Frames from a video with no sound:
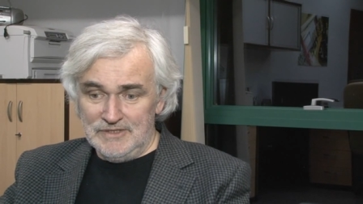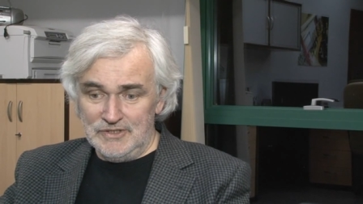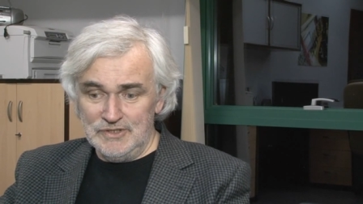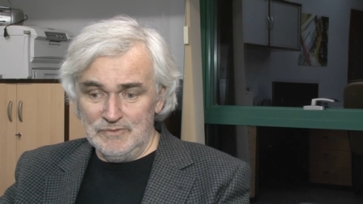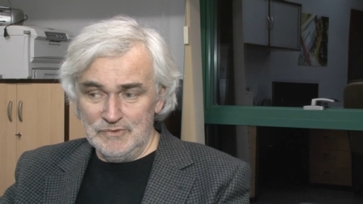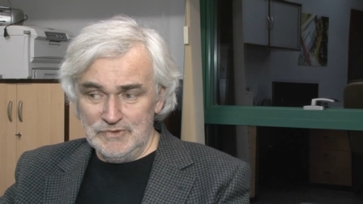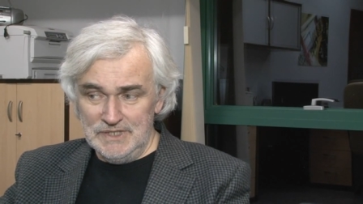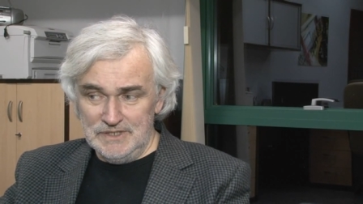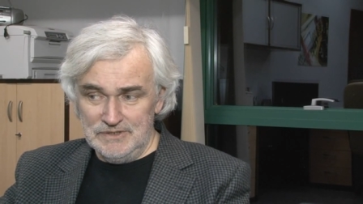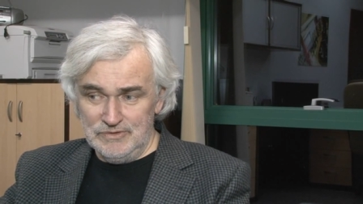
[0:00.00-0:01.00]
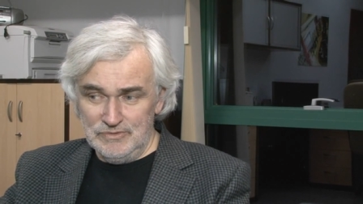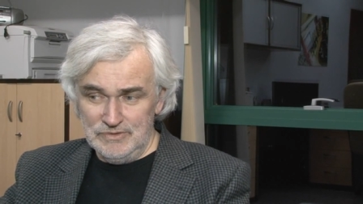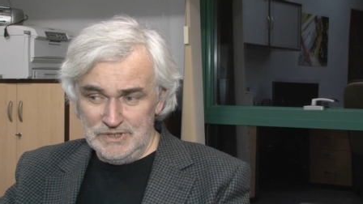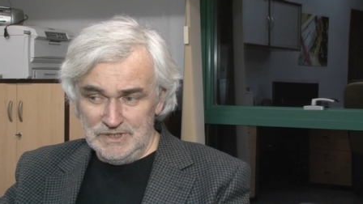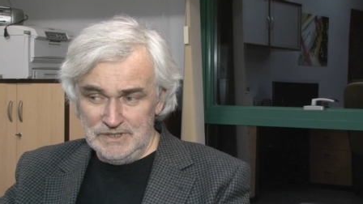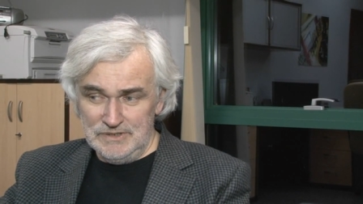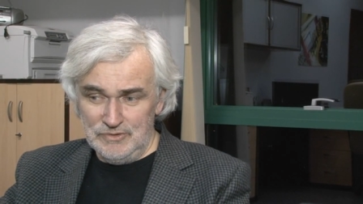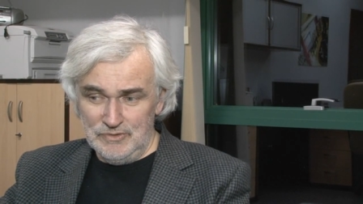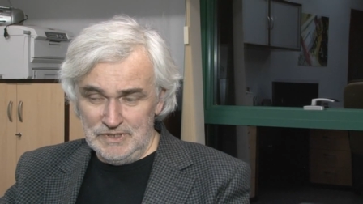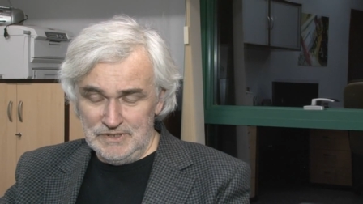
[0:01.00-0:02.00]
to są ludzie, którzy,
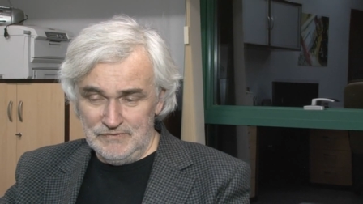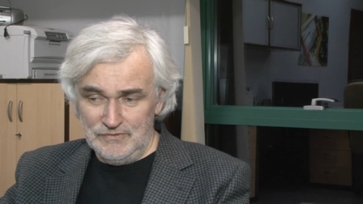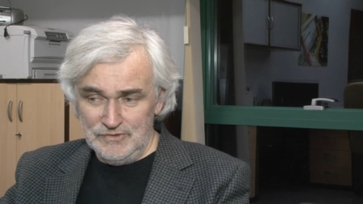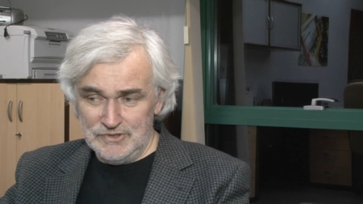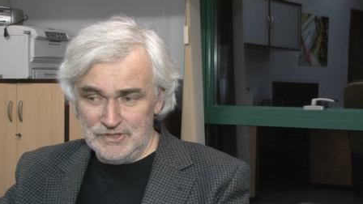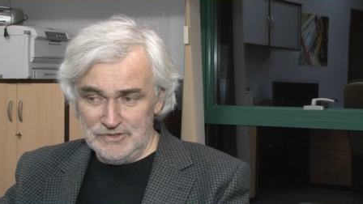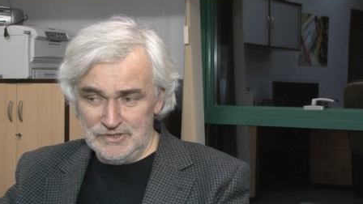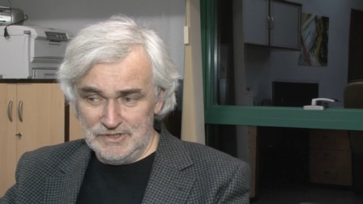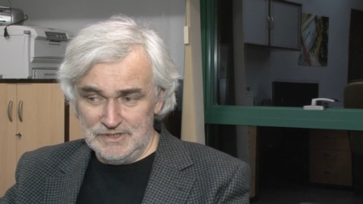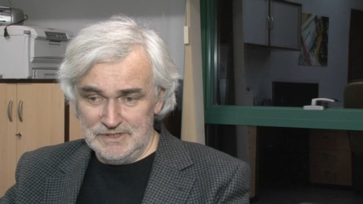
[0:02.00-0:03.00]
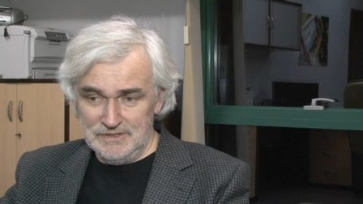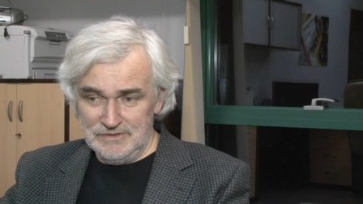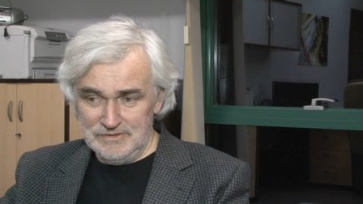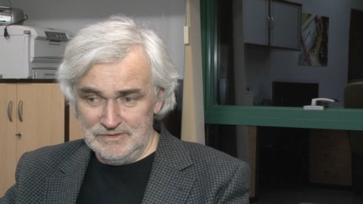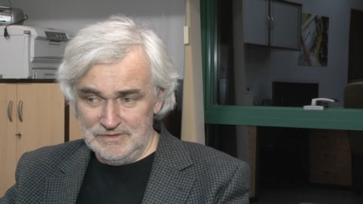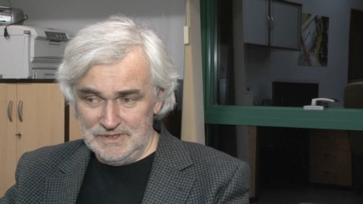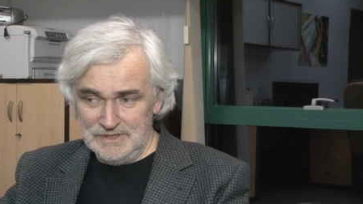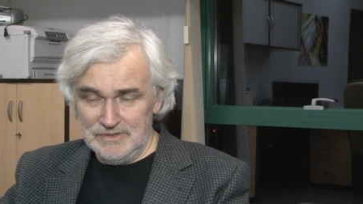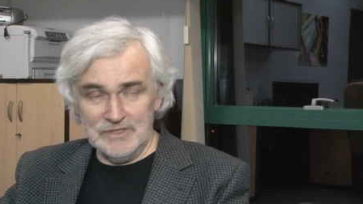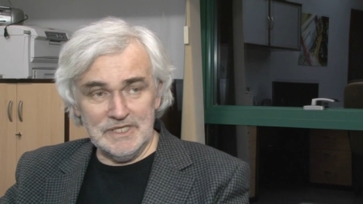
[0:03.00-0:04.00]
których twórczość no,
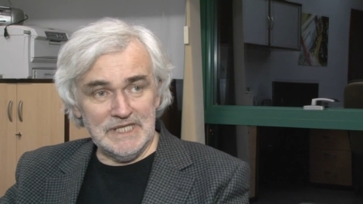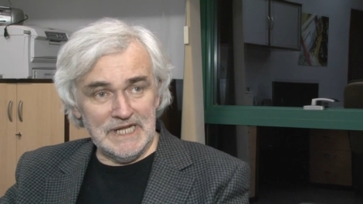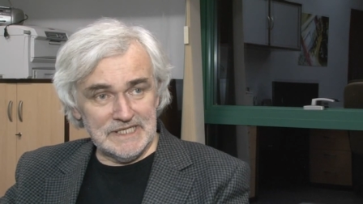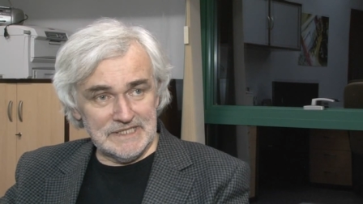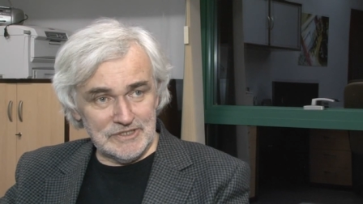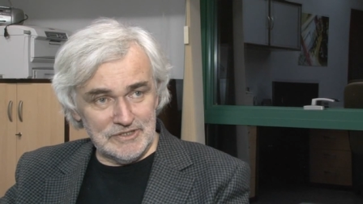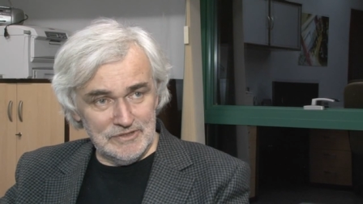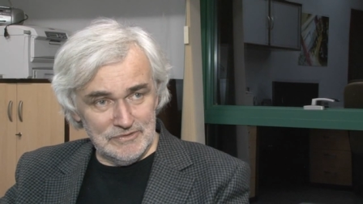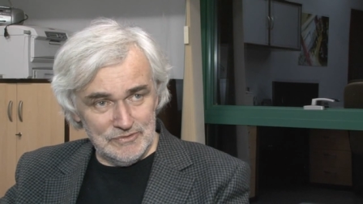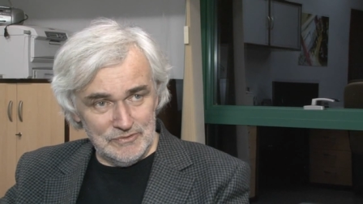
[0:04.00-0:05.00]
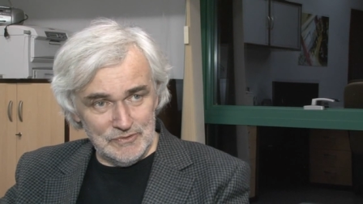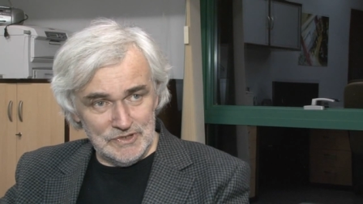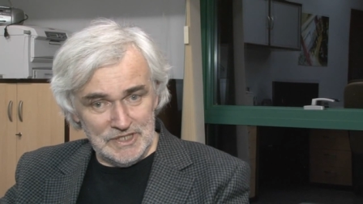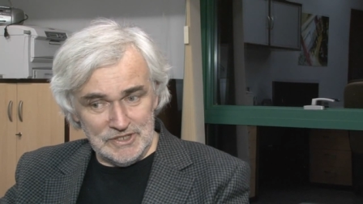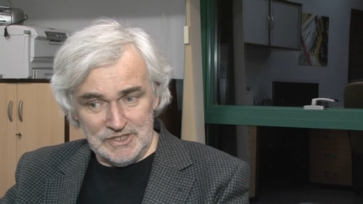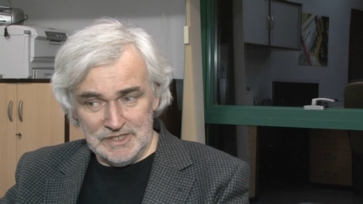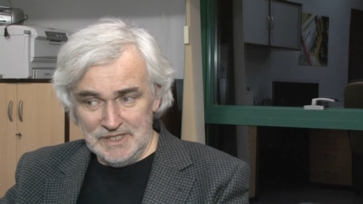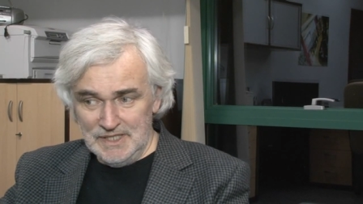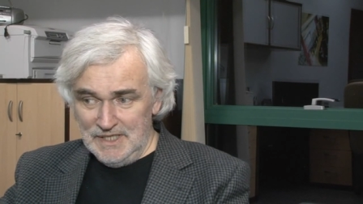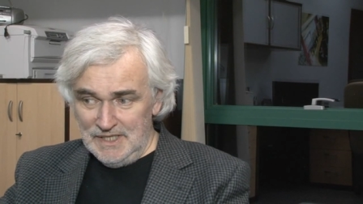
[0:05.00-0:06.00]
jest oryginalna, czyli odróżnia się
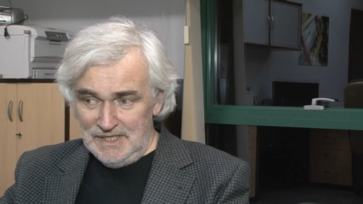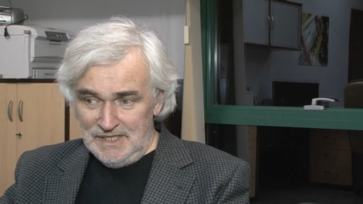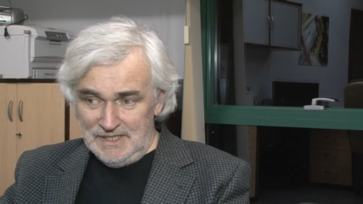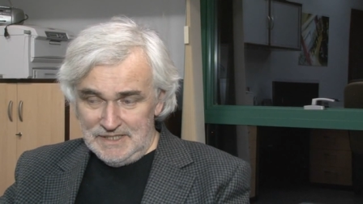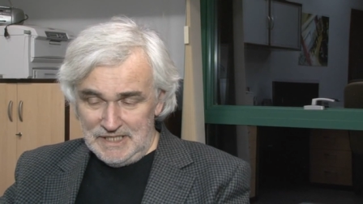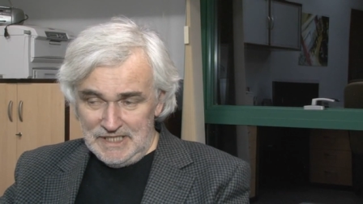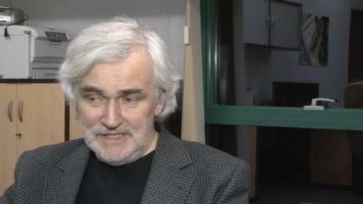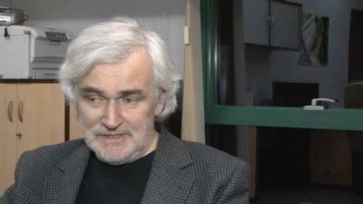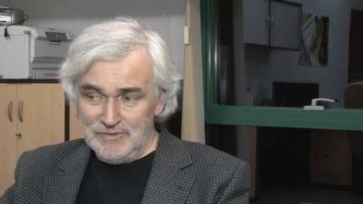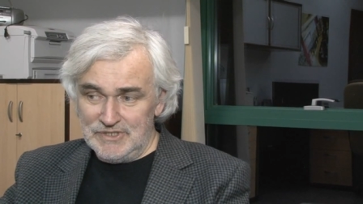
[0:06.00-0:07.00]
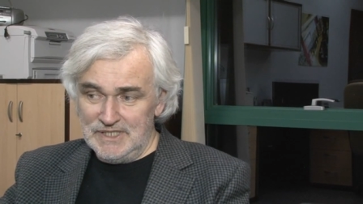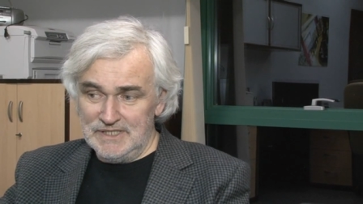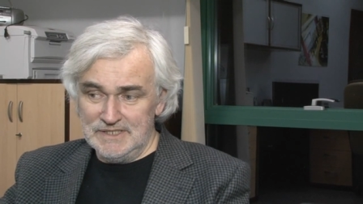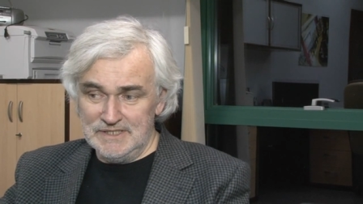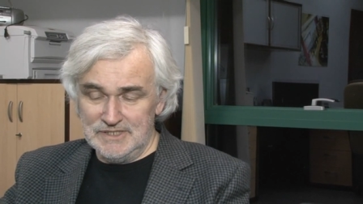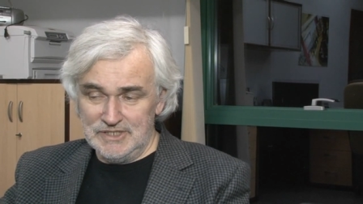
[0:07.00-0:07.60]
na tle zgłaszanych